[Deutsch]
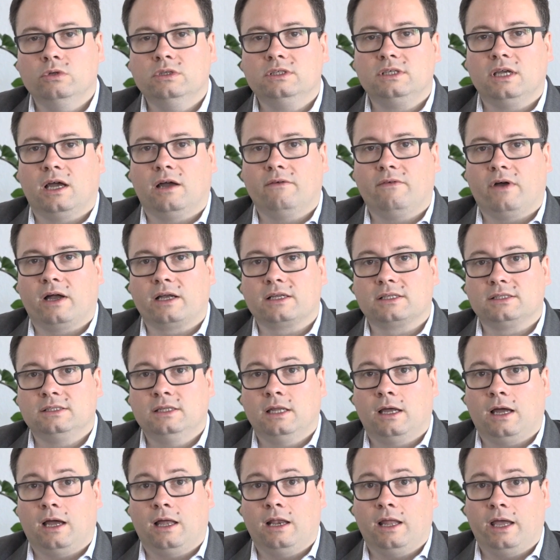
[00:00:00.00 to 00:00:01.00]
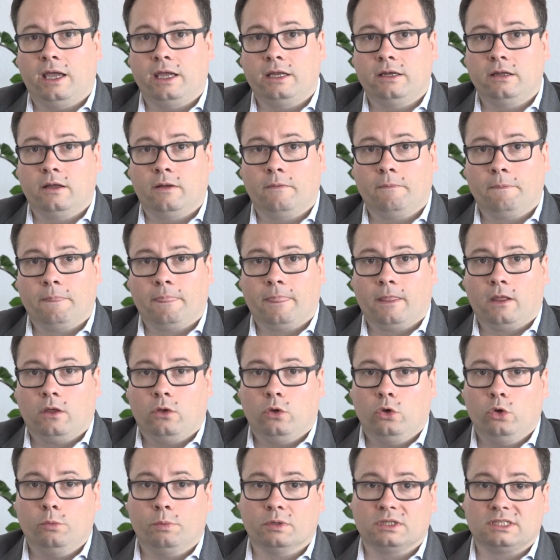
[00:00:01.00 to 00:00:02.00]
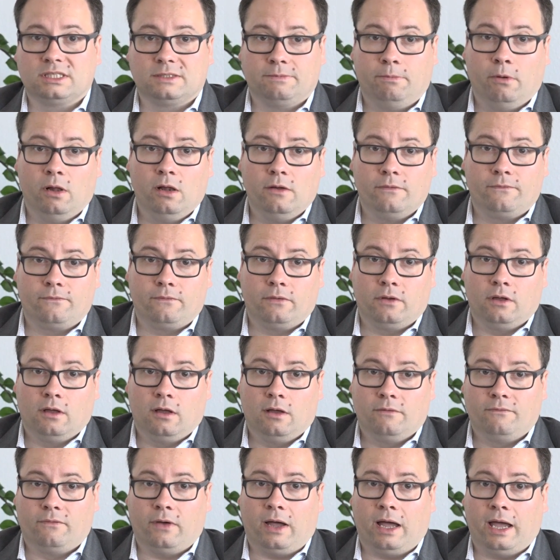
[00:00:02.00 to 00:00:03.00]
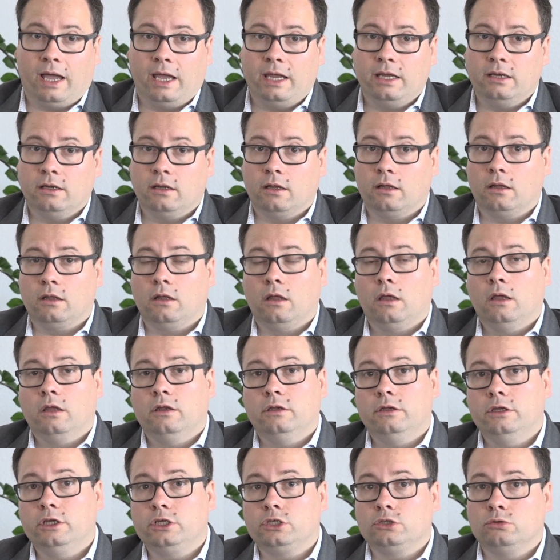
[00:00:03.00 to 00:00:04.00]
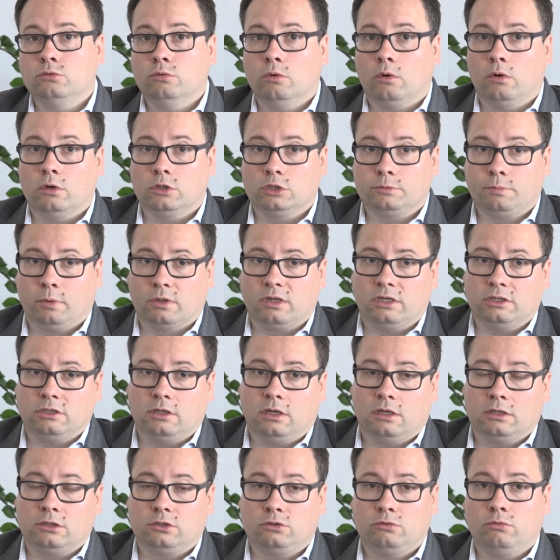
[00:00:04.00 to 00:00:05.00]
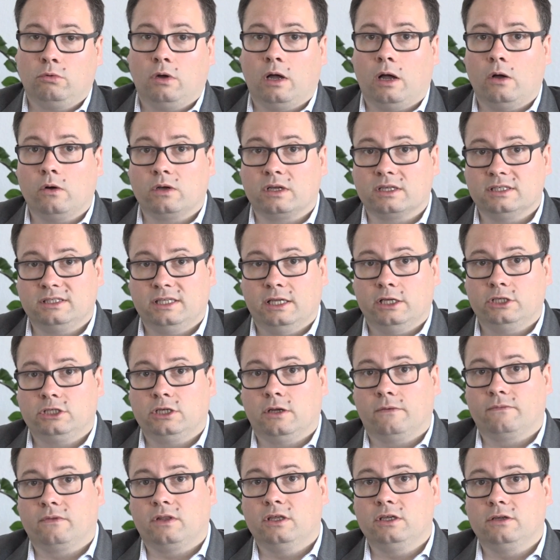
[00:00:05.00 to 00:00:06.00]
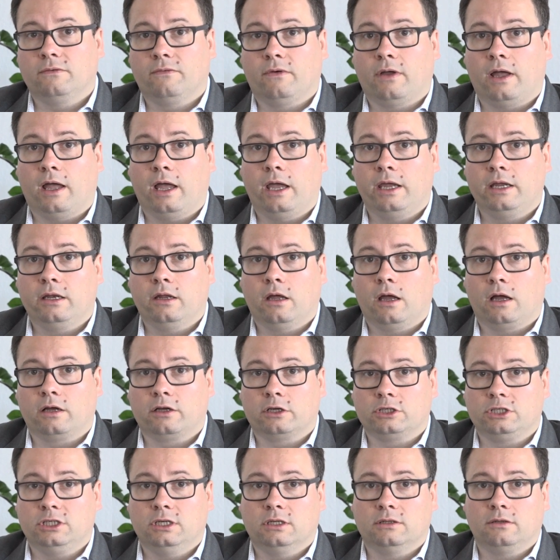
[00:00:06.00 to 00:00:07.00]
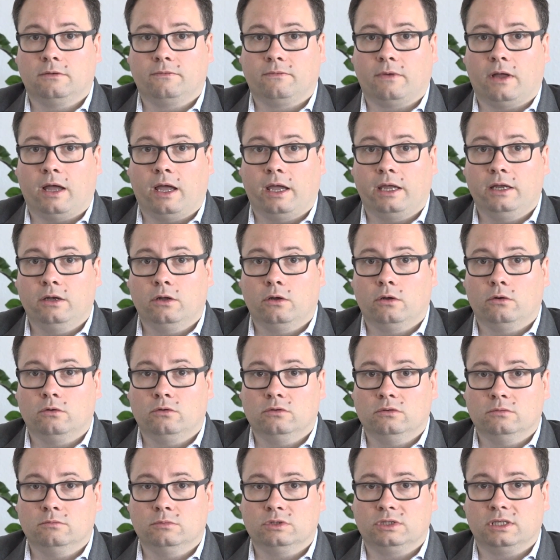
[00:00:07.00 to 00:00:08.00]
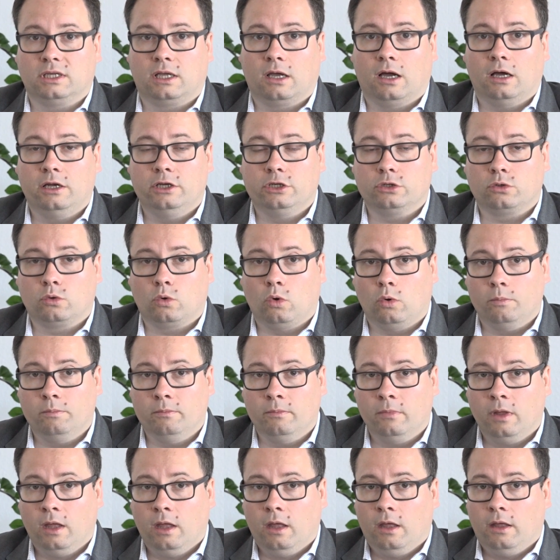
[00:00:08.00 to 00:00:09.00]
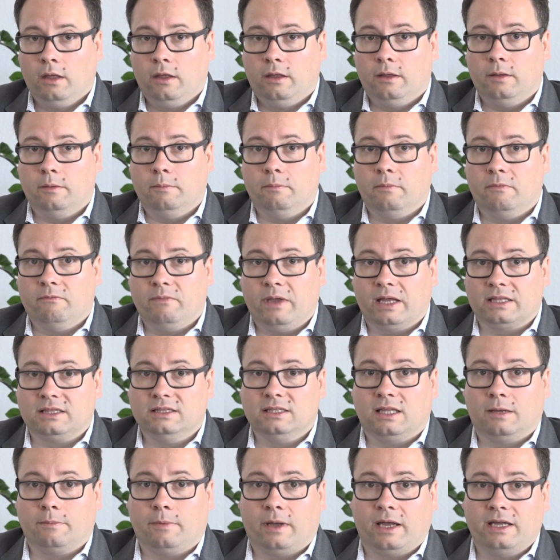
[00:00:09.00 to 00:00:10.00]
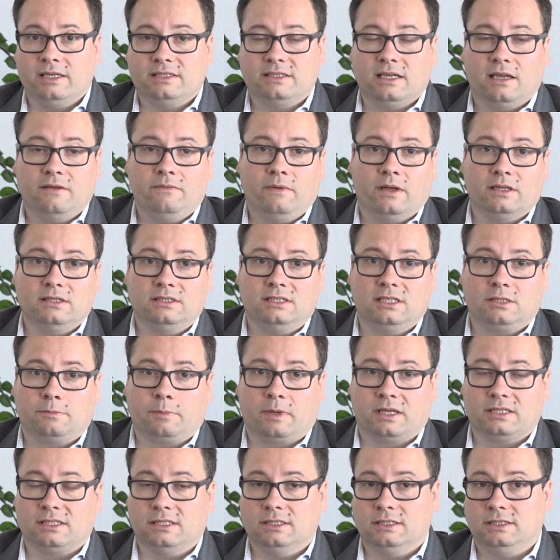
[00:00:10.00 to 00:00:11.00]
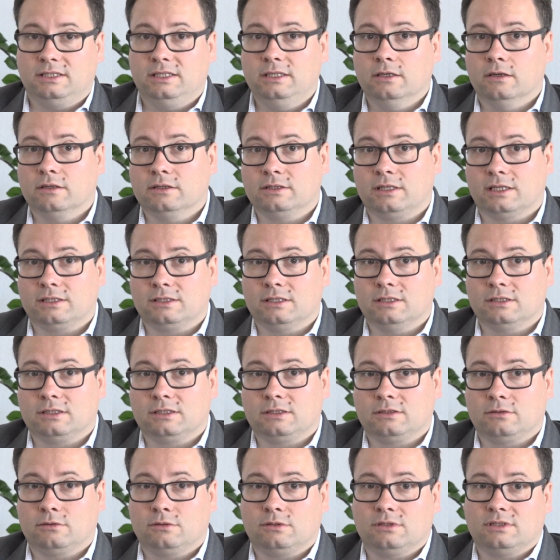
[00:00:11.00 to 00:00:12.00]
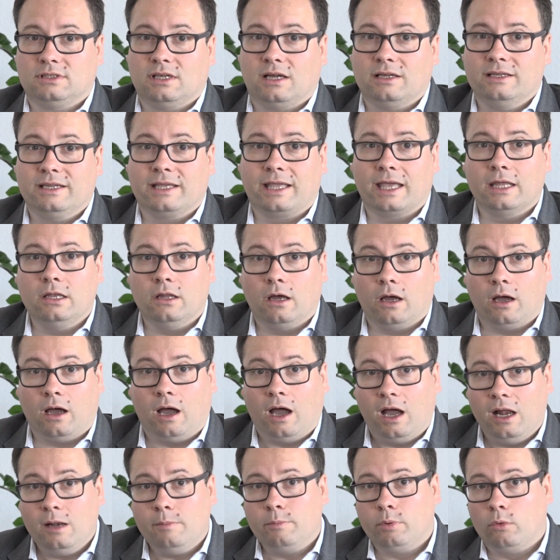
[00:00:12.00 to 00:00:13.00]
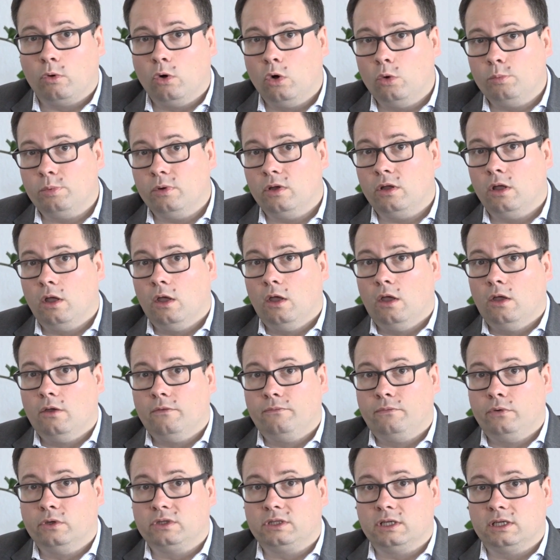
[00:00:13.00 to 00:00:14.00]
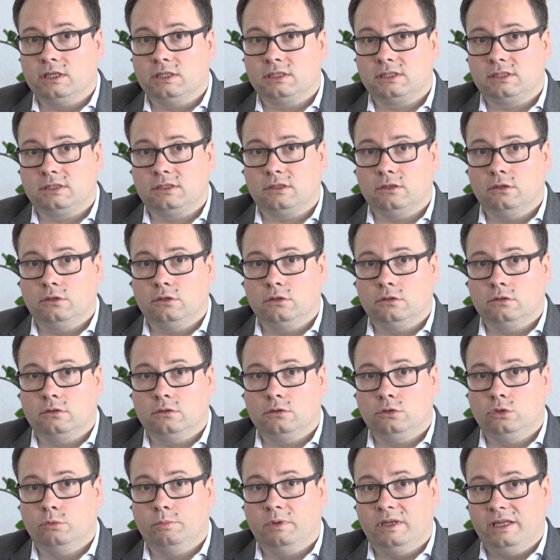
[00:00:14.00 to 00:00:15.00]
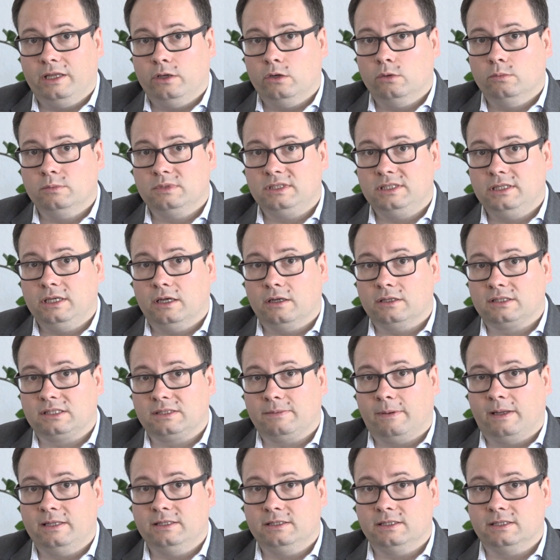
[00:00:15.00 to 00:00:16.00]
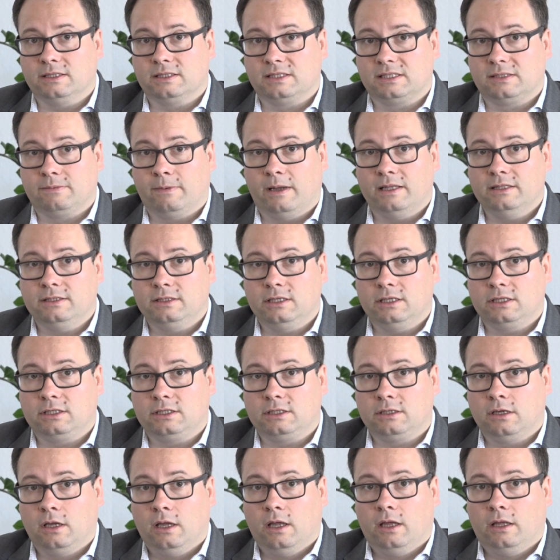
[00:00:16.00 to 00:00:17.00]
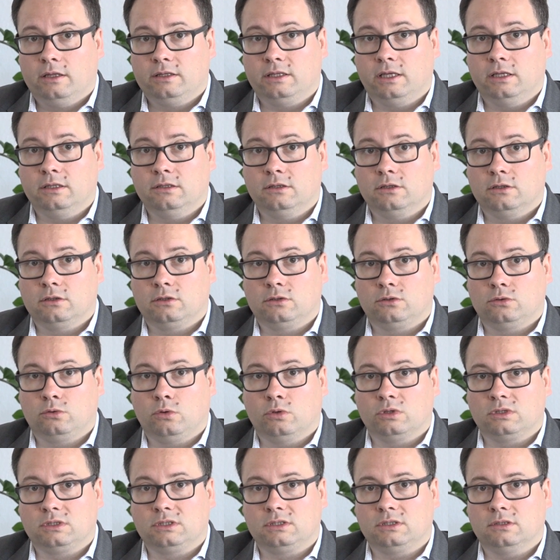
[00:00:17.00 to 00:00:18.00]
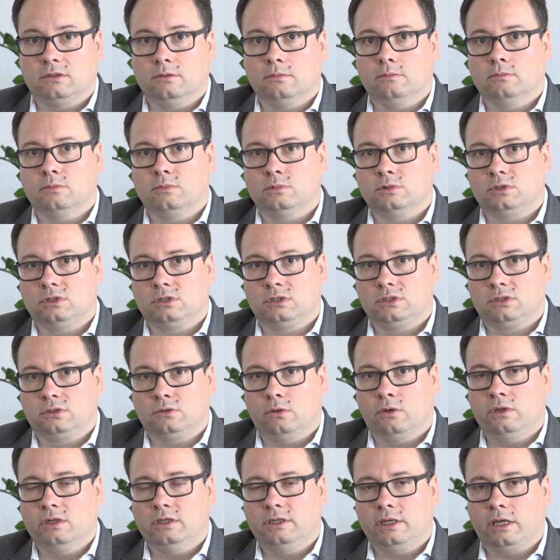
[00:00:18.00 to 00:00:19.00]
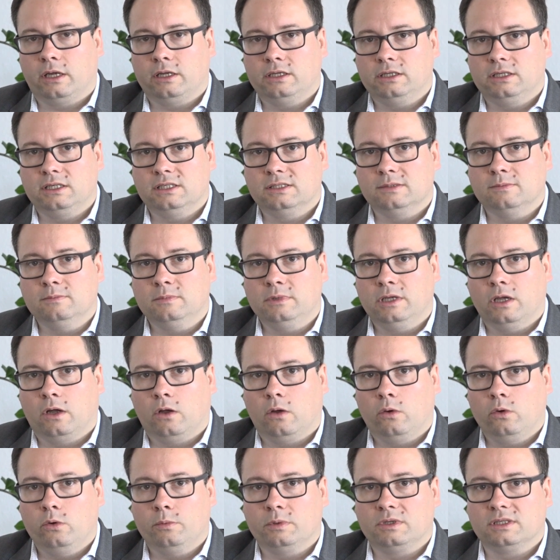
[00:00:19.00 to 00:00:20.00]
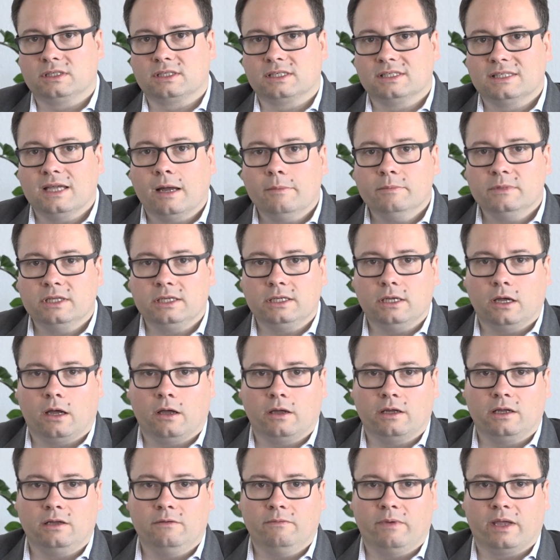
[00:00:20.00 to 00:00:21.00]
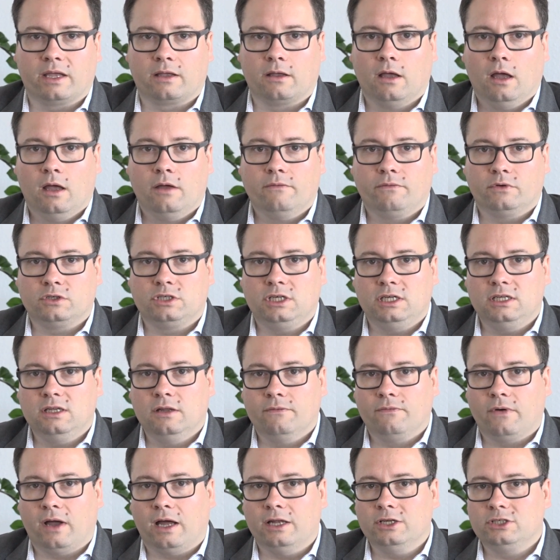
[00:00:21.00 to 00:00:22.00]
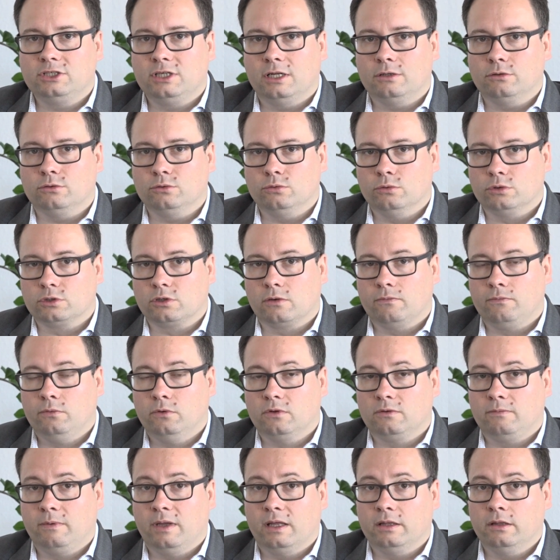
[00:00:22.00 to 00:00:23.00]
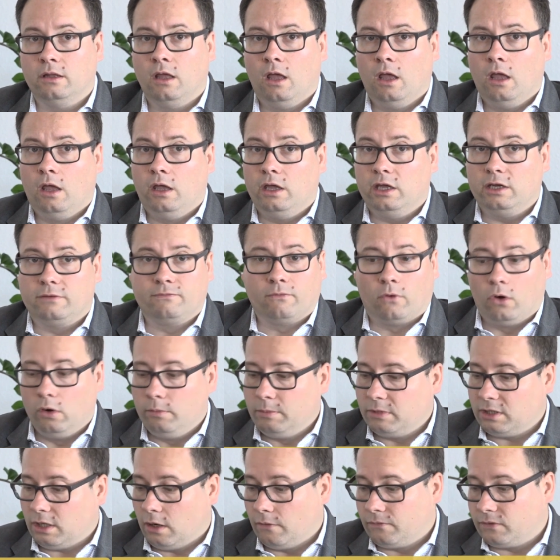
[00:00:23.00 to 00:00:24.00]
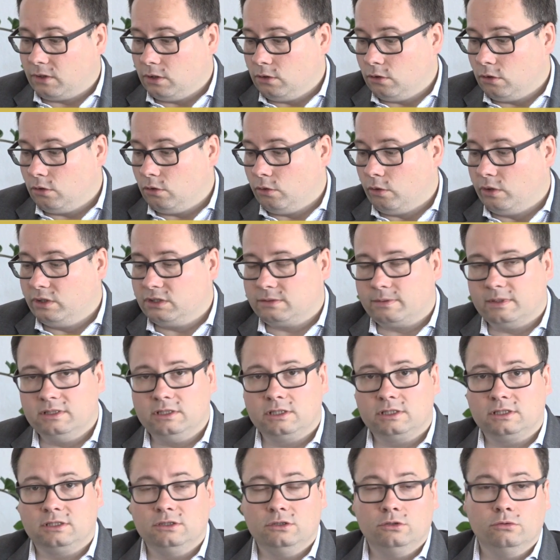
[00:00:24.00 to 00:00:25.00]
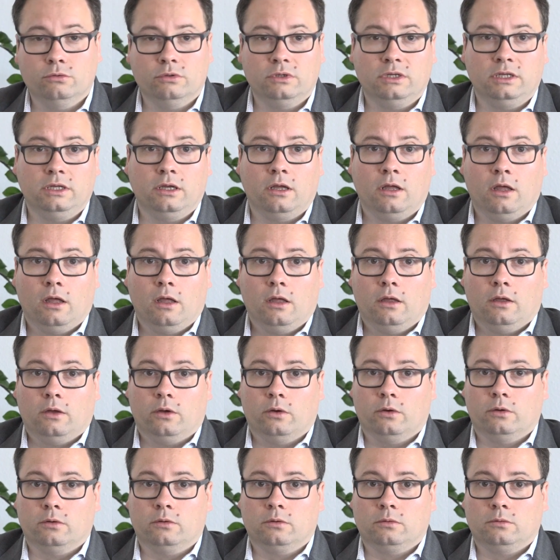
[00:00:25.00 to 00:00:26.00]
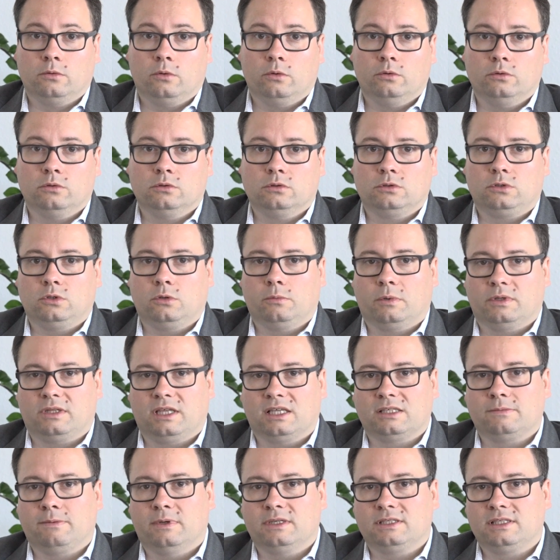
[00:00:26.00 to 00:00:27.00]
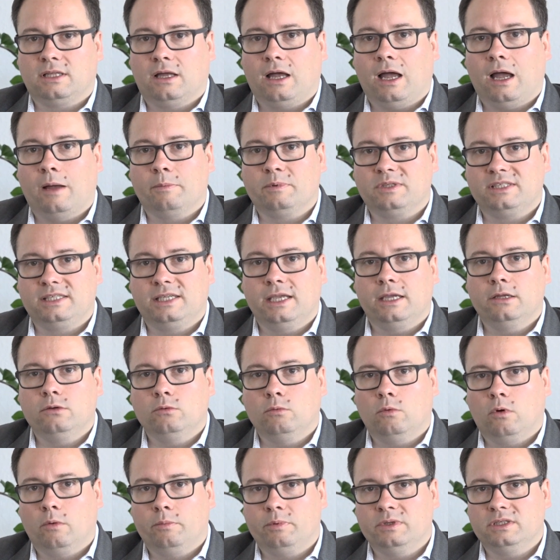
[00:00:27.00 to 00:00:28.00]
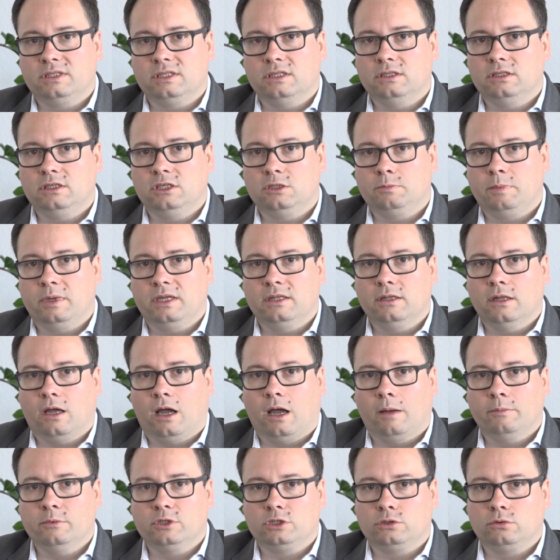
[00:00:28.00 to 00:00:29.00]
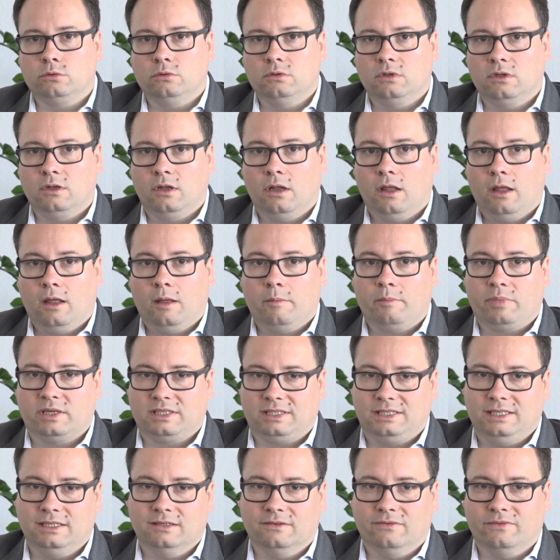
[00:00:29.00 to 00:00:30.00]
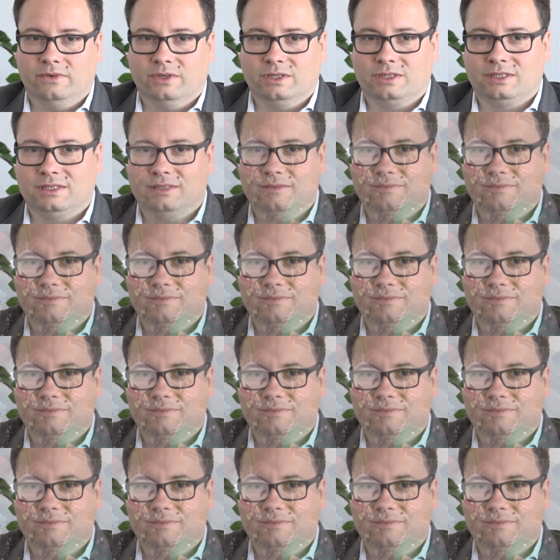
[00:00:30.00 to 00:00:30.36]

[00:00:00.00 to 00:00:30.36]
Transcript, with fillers: und Erwachsene alleine über zwölf Vereine, nicht nur sportlicher Natur, auch gesellschaftliche Vereine, engagierte Vereine und musikalische Gruppen ähm, werden dabei sein, werden sich präsentieren. Das ist sozusagen eine Generalprobe für das äh, Jubiläumsjahr 2020, denn dort ähm, sollen ja in diesem Jahr über das gesamte Jahr hinweg verschiedene Veranstaltungen durchgeführt werden. Ich freue mich auf den 29. Juni äh, und über das, was da ab 10 Uhr bis in die späten Abendstunden passieren wird.